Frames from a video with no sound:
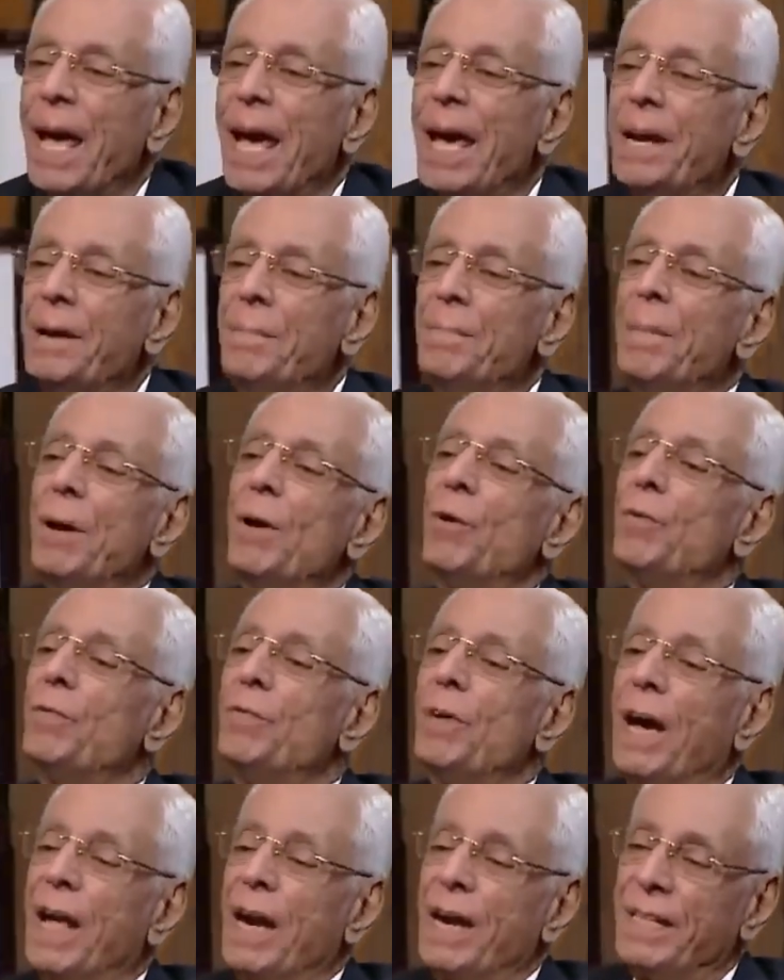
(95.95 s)
انا لما
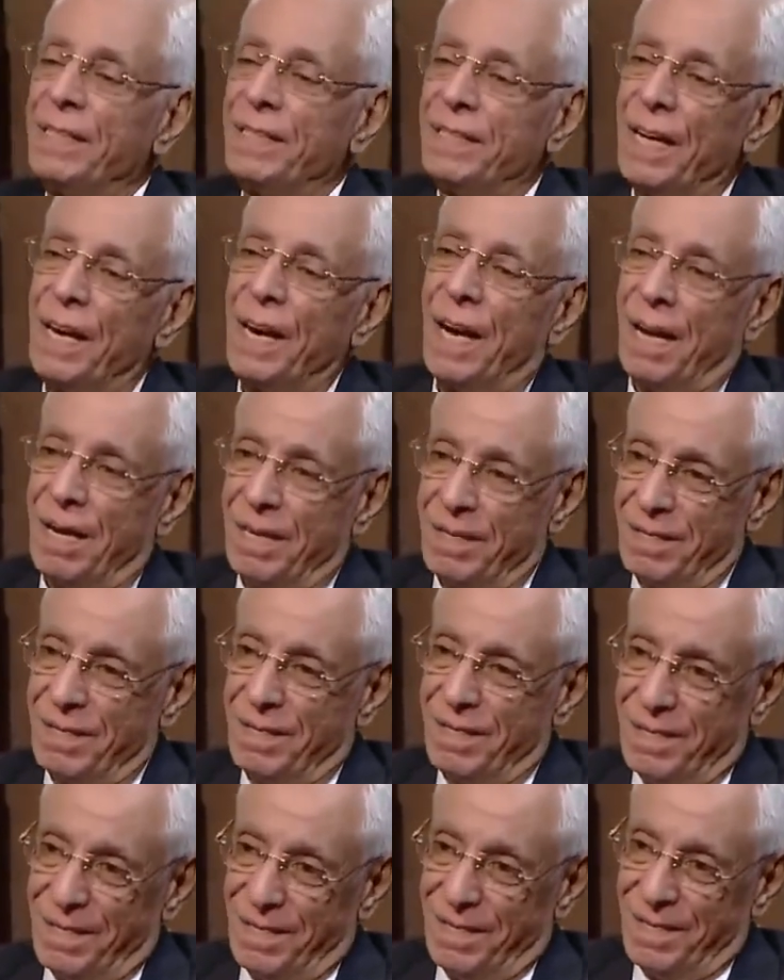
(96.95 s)
اقف على الترعه
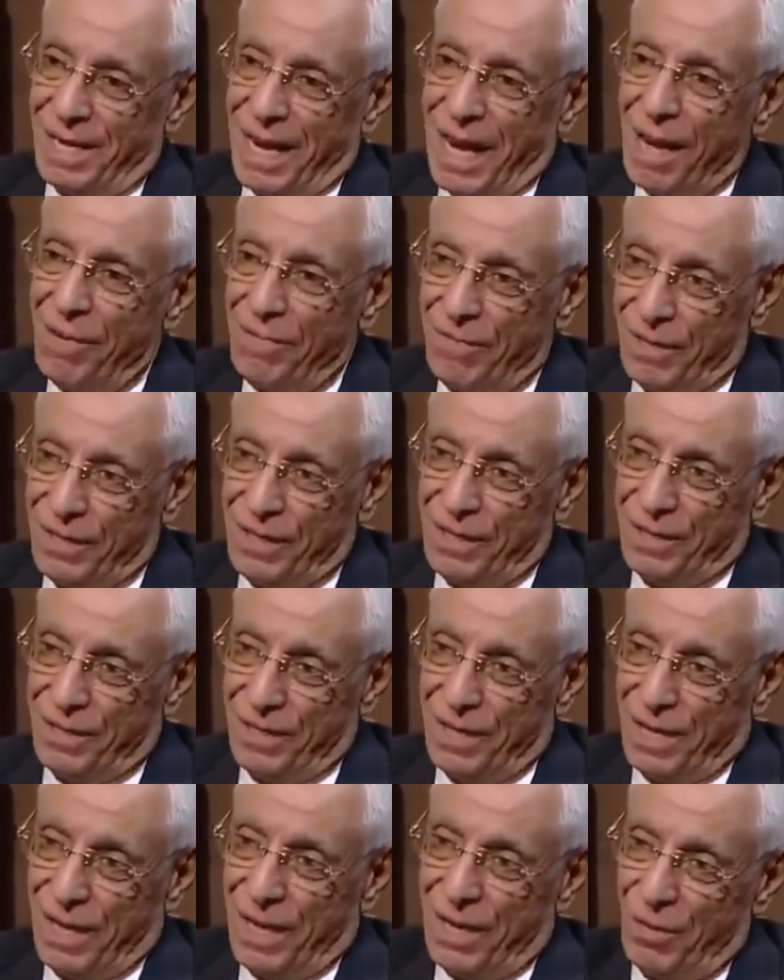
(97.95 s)
حافه
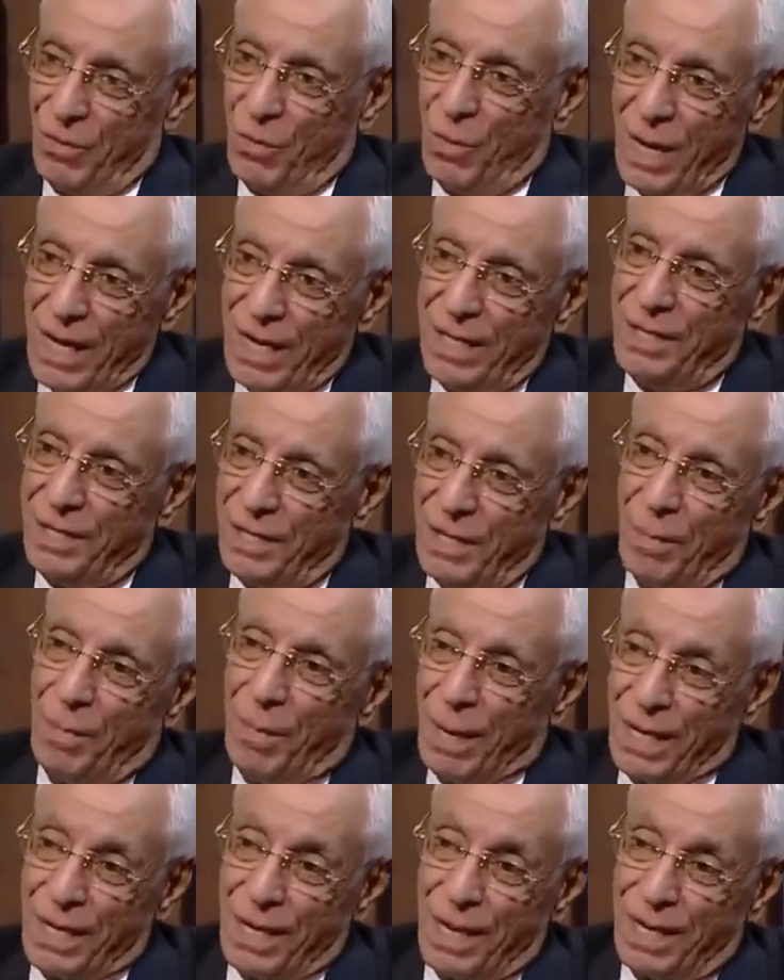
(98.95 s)
الترعه واهز
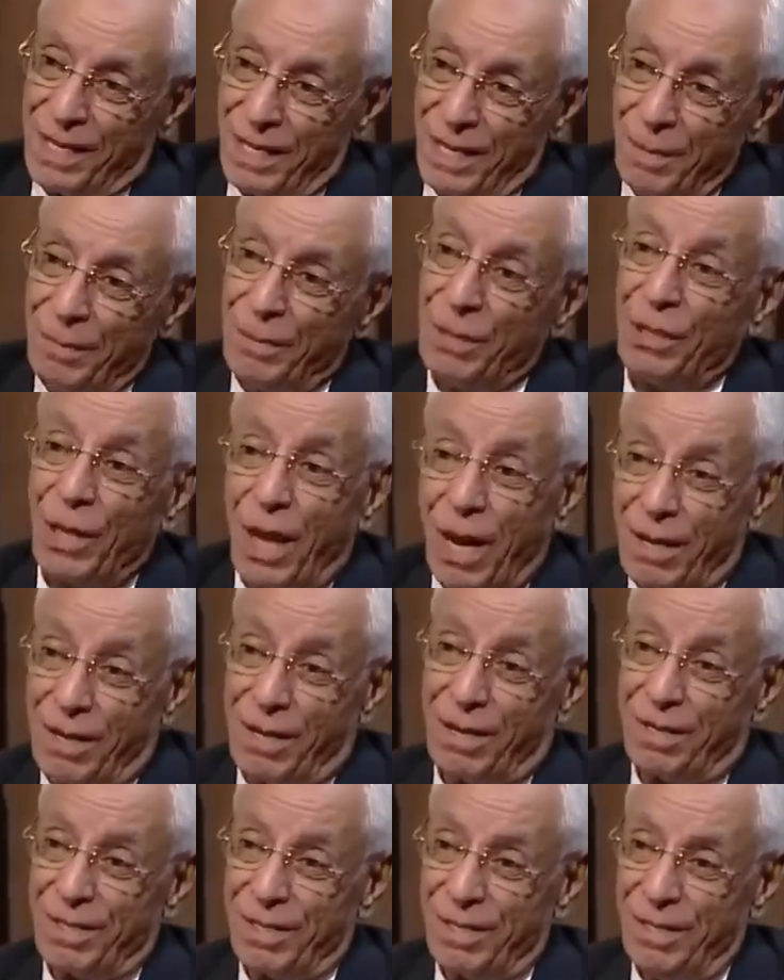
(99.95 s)
الميه كده
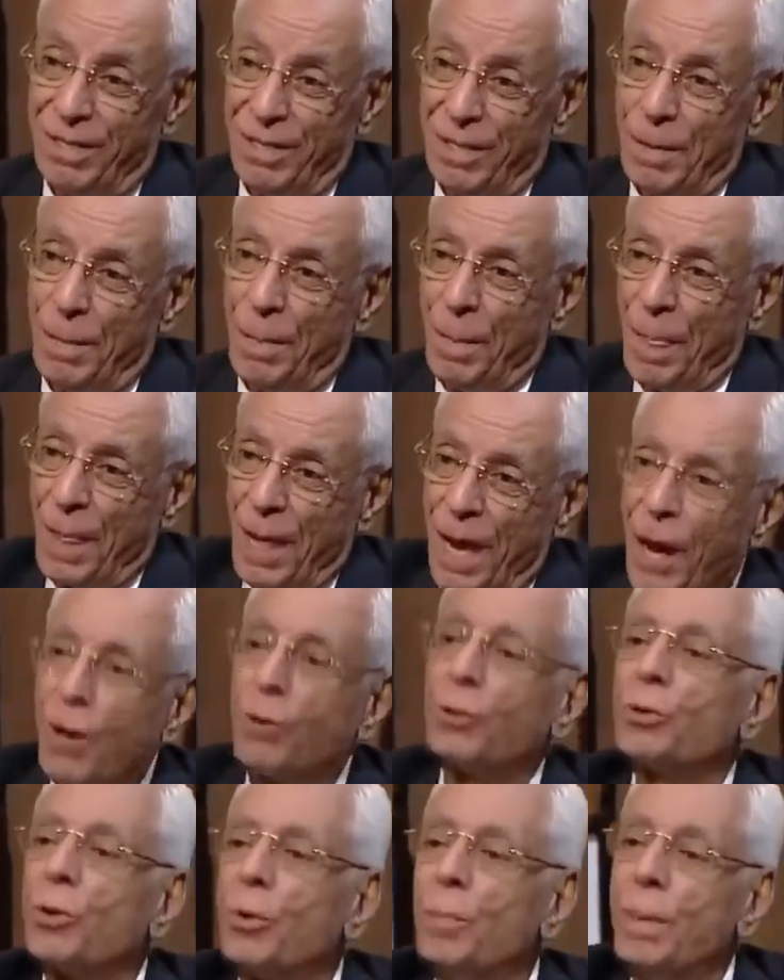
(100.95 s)
بتتعكر طبعا
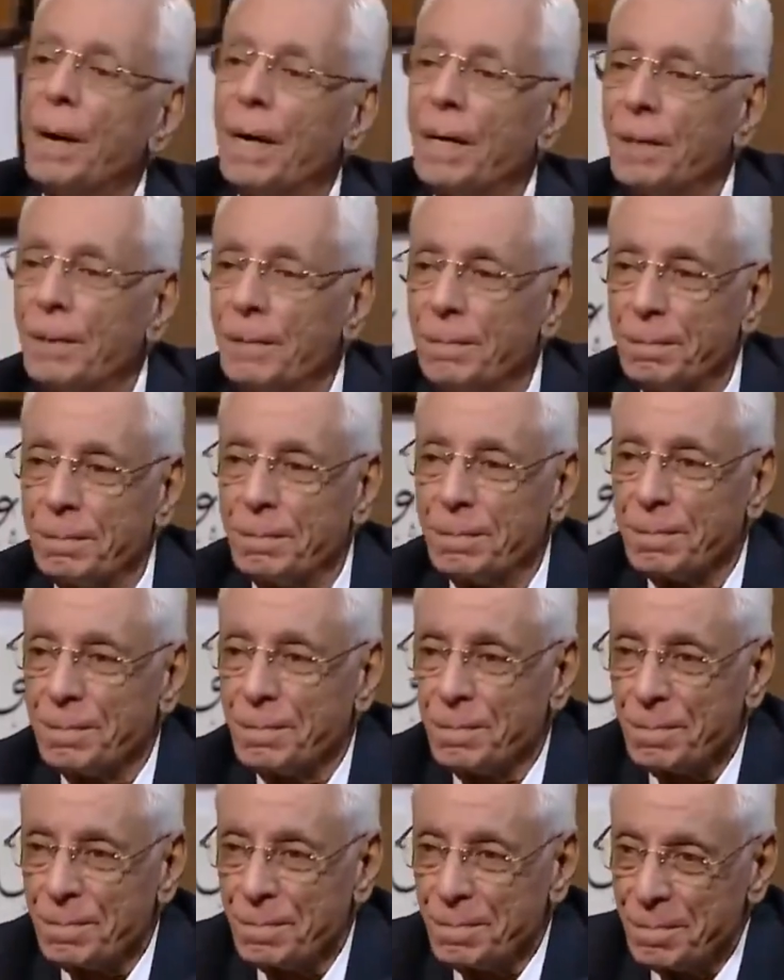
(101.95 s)
هاخد كوبايه
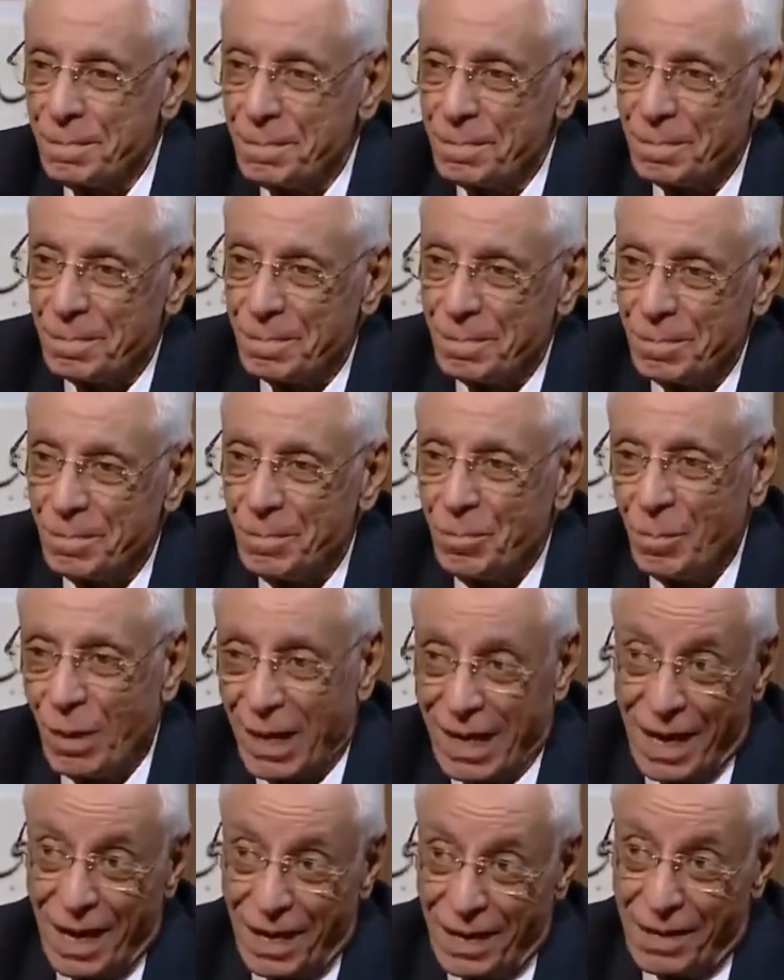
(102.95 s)
تمام
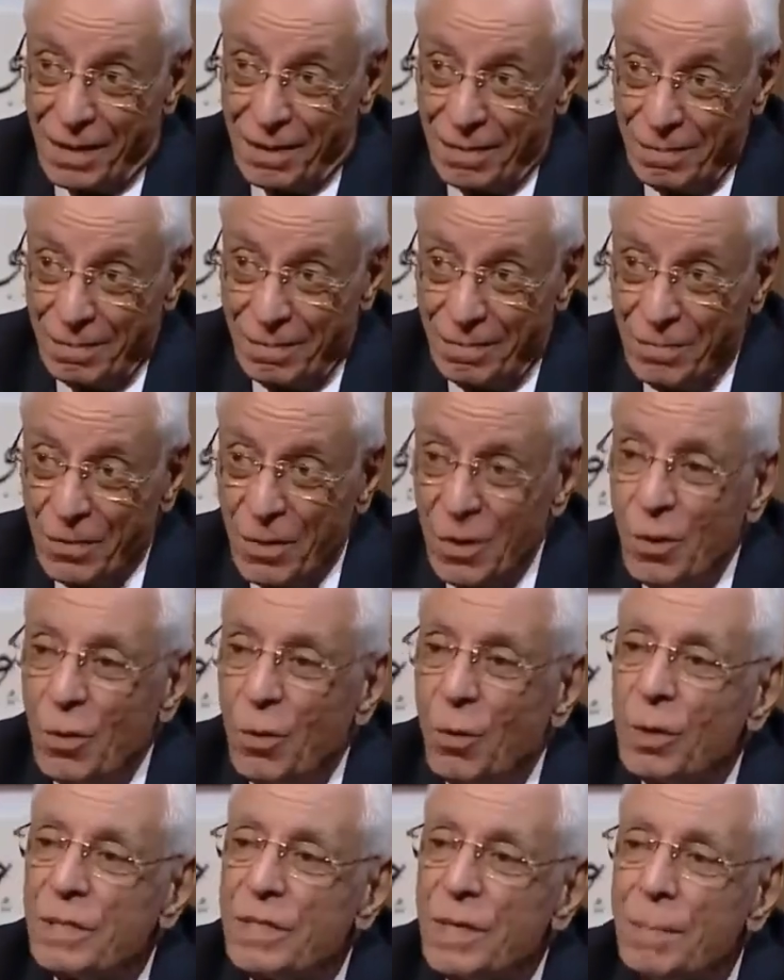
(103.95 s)
ميه عكره
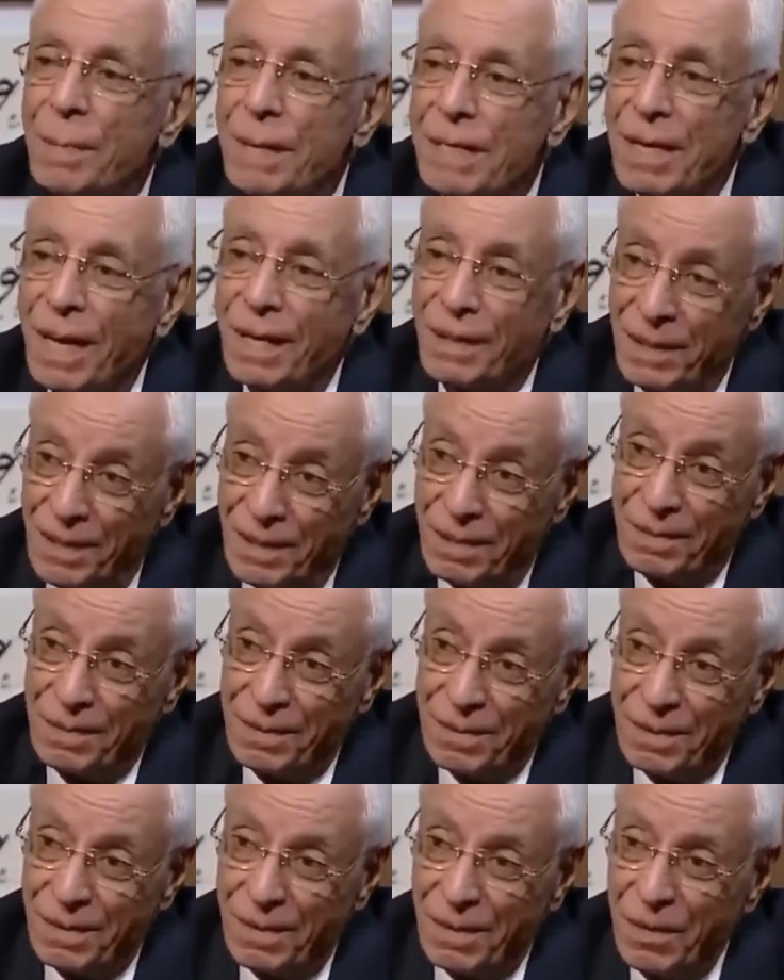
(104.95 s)
اه واسيبها ساعتين
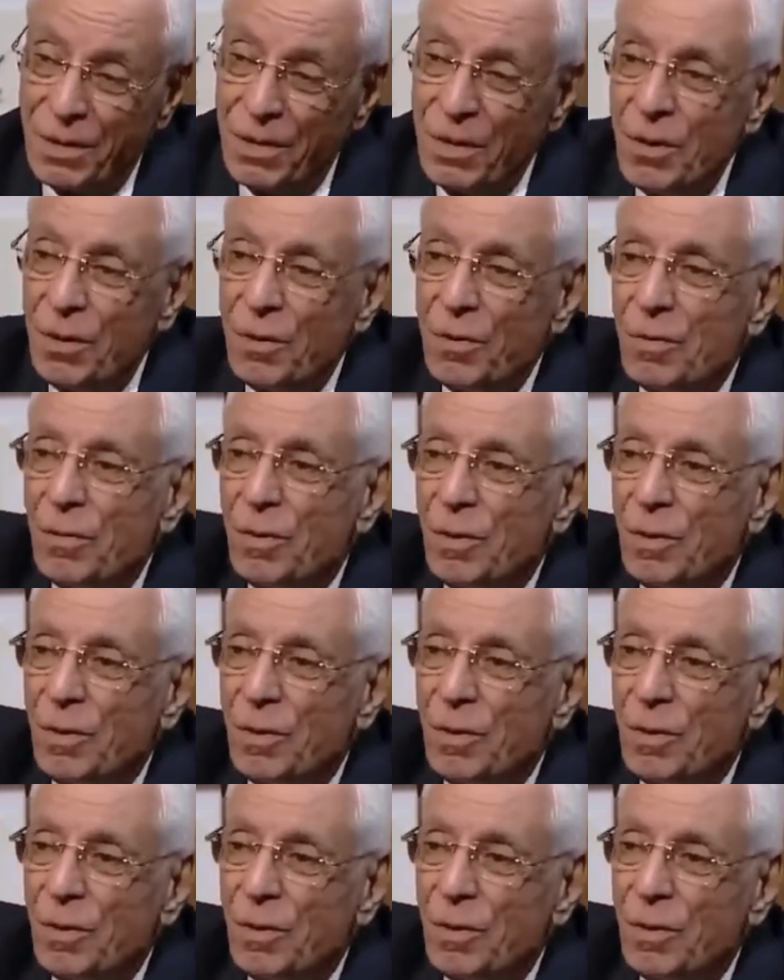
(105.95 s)
ونشوف